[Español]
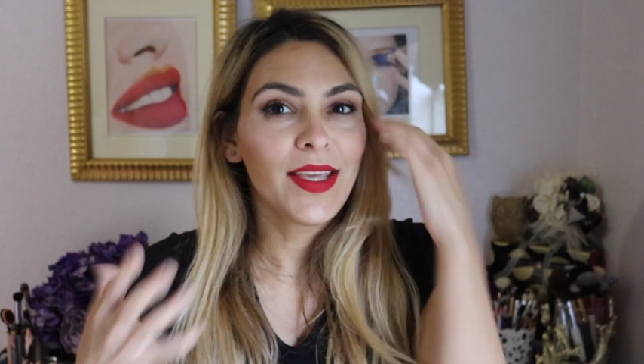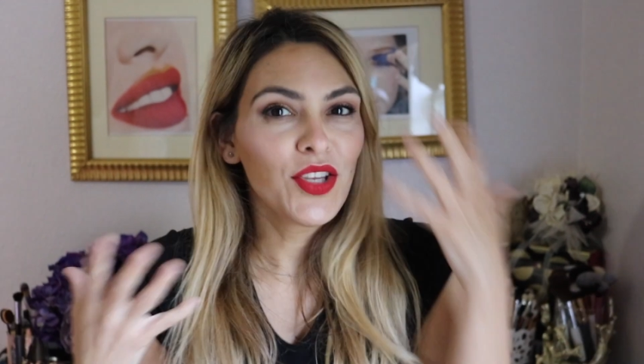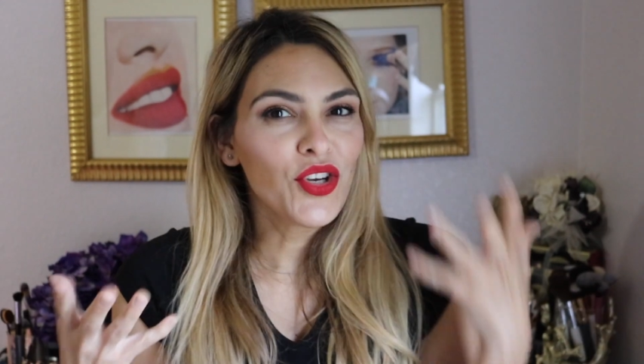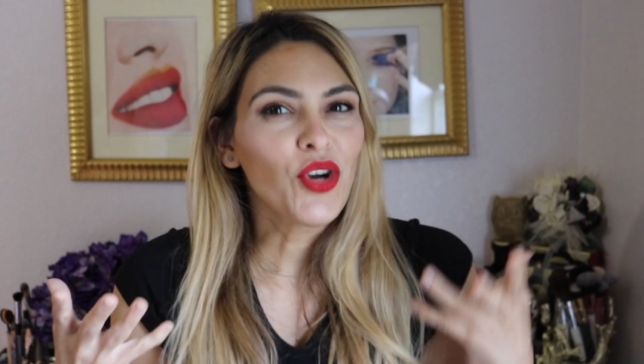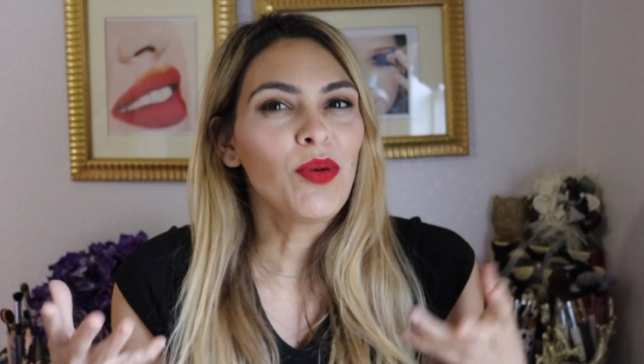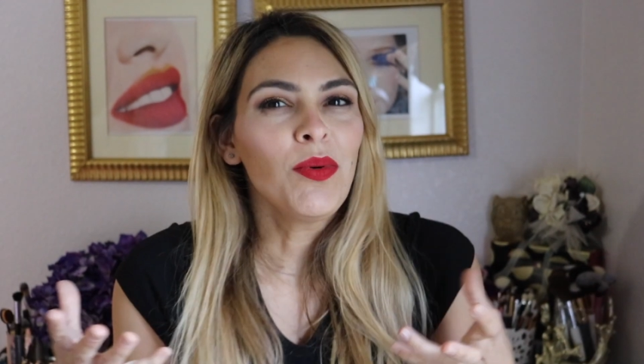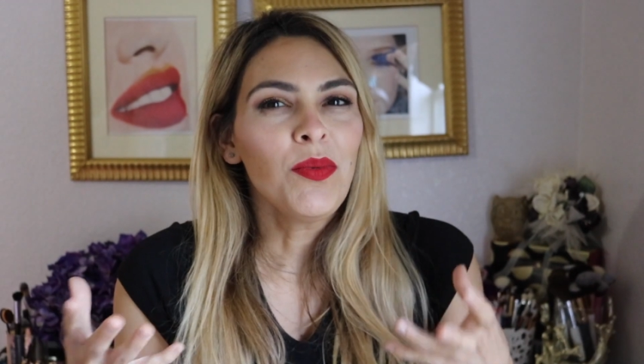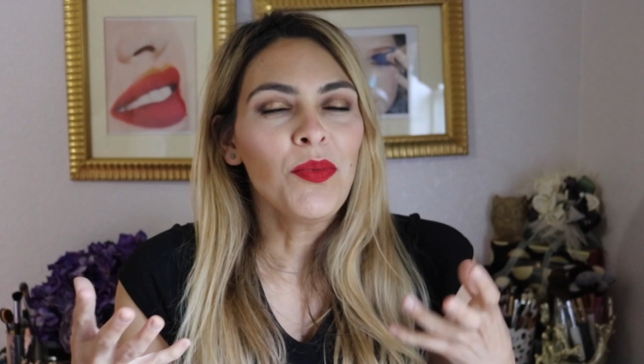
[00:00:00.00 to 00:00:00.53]
Y
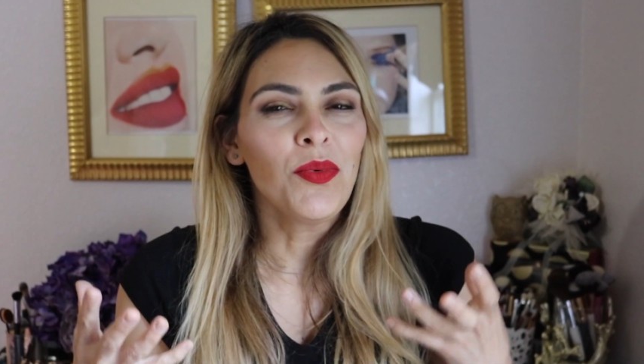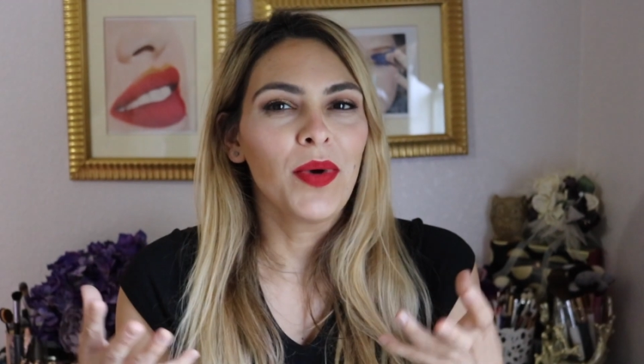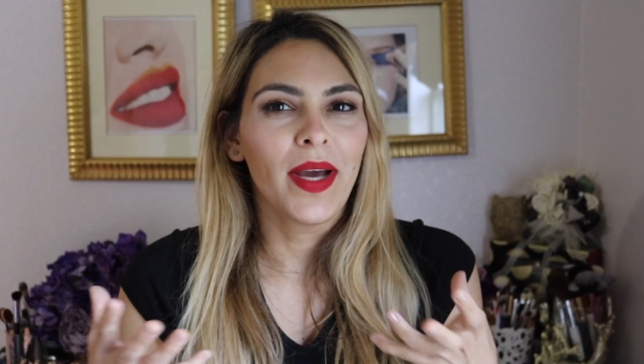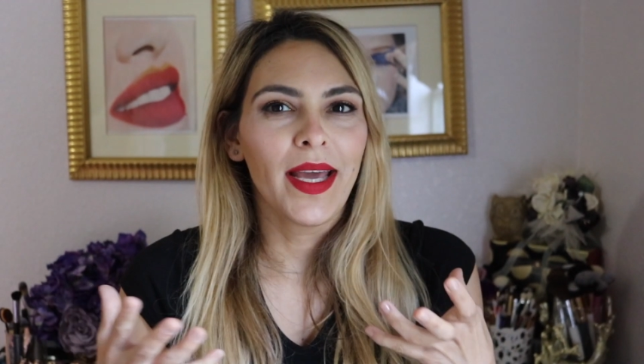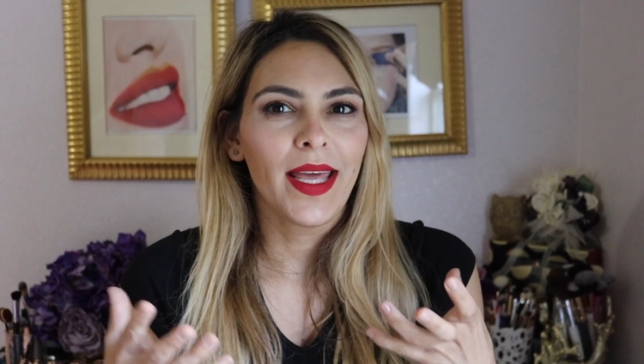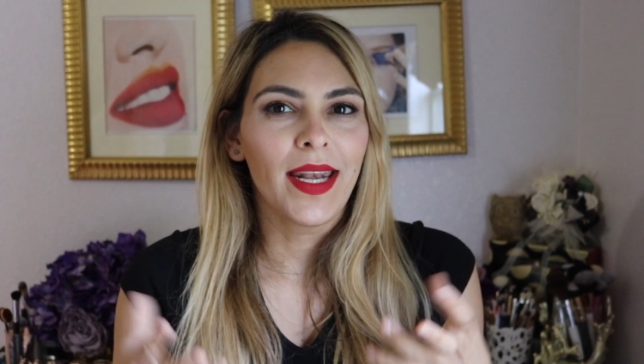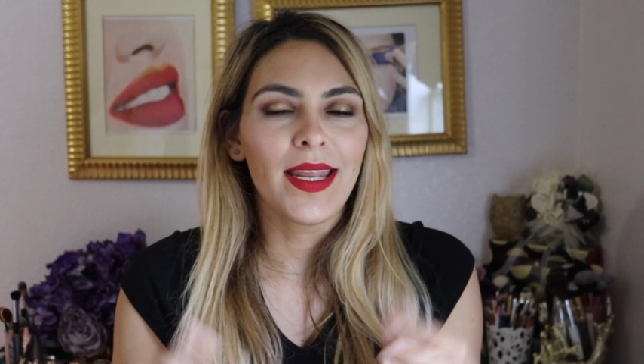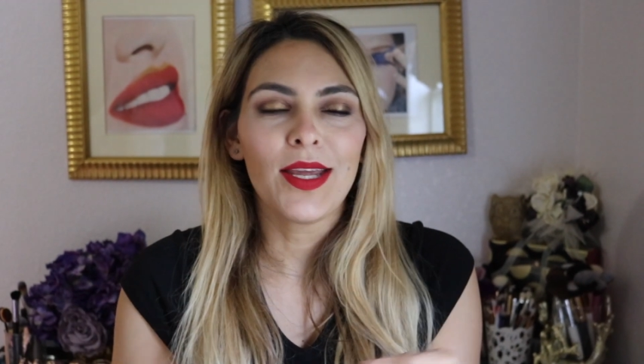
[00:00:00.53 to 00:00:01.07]
yo como
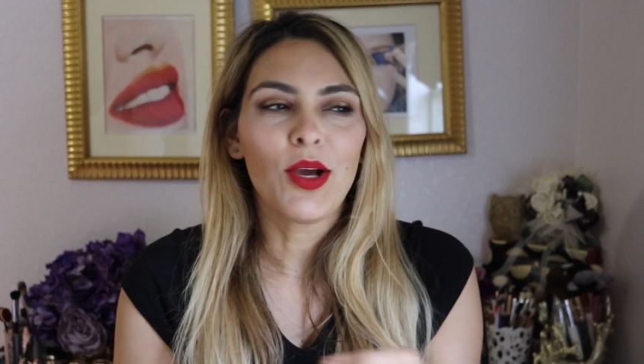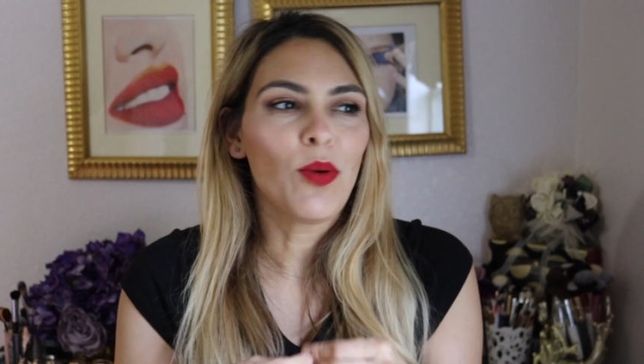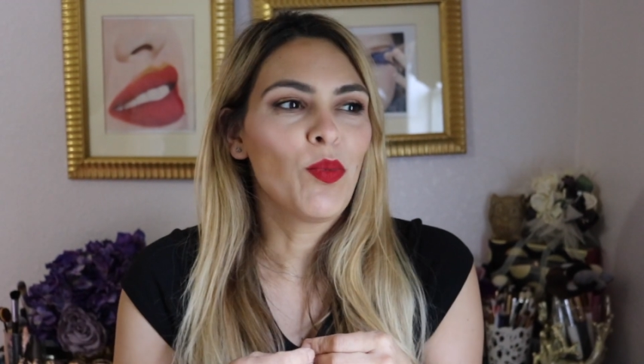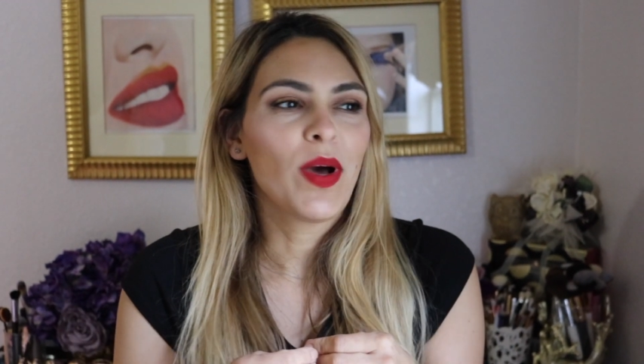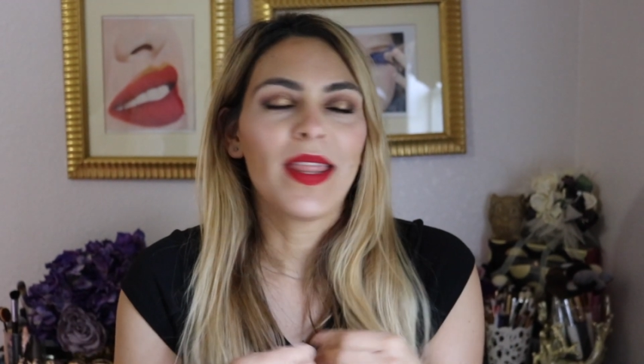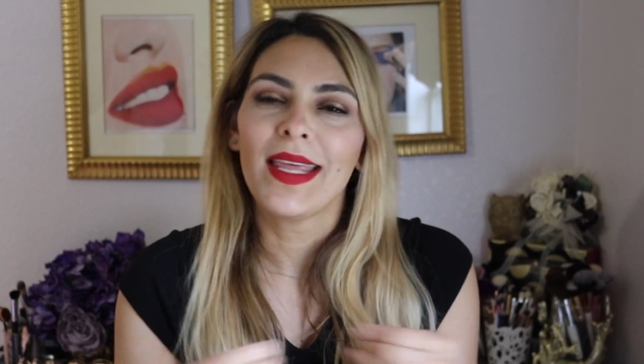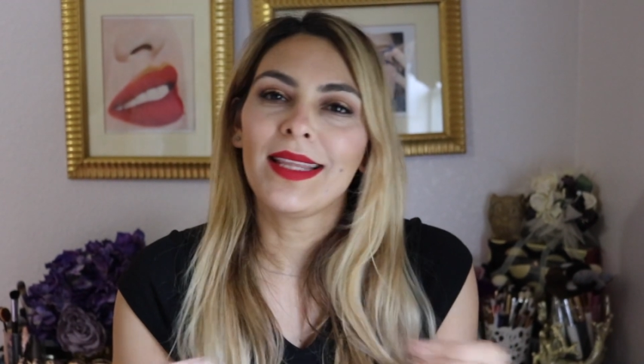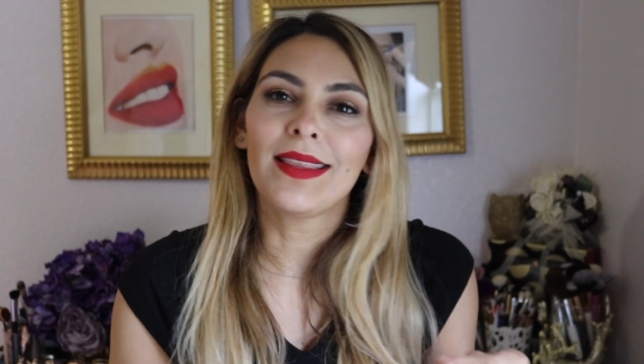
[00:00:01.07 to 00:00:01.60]
mujer y
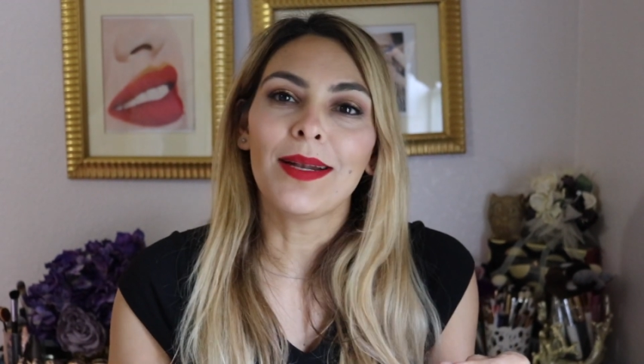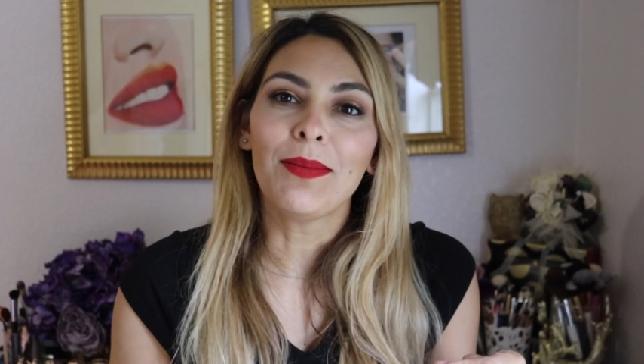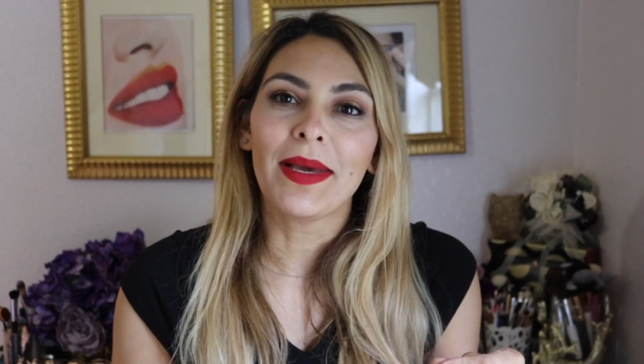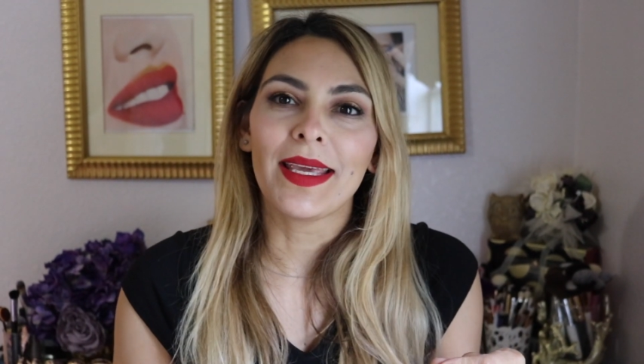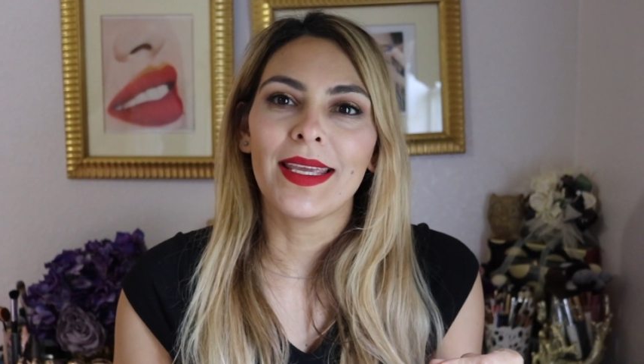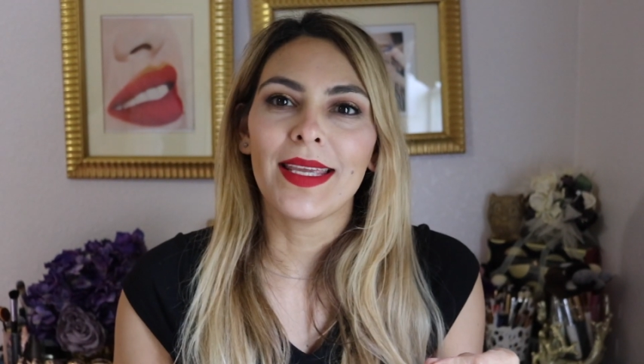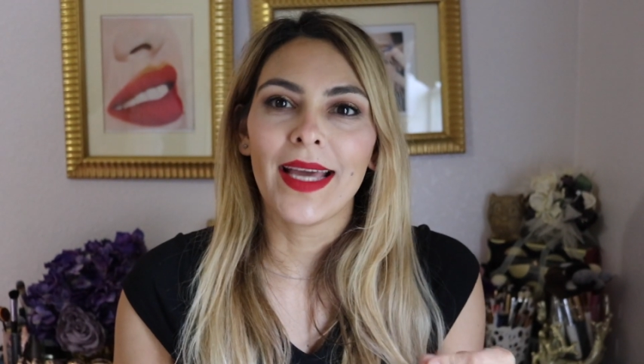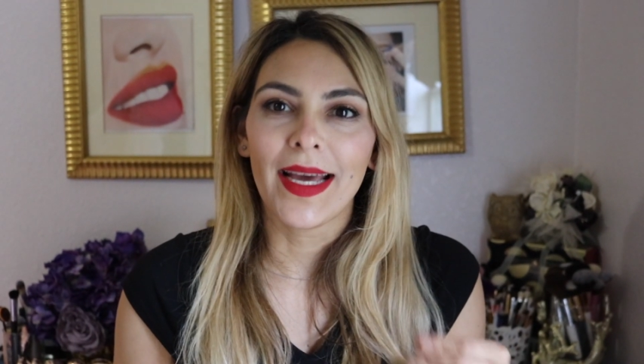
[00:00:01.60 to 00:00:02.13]
como adicta al
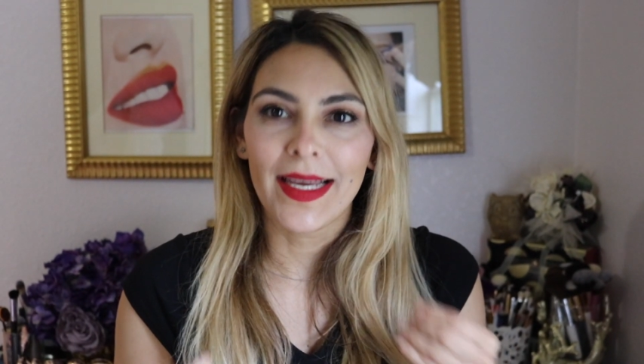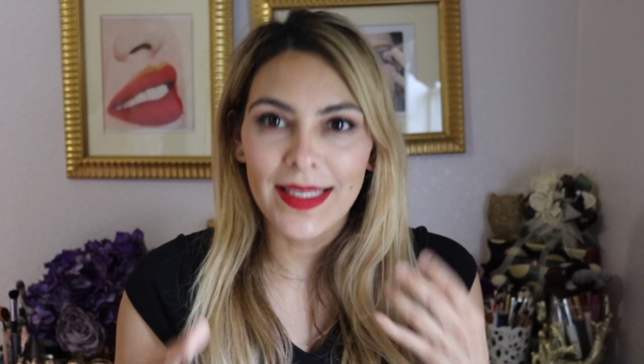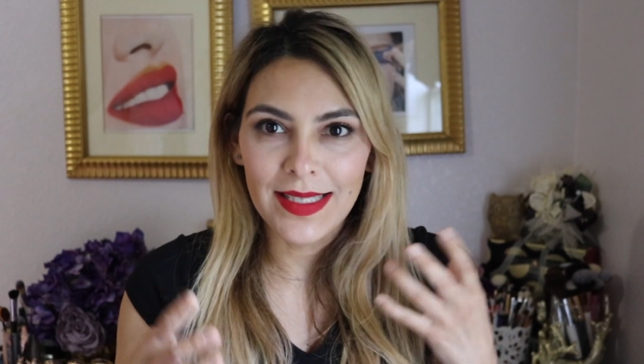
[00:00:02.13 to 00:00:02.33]
maquillaje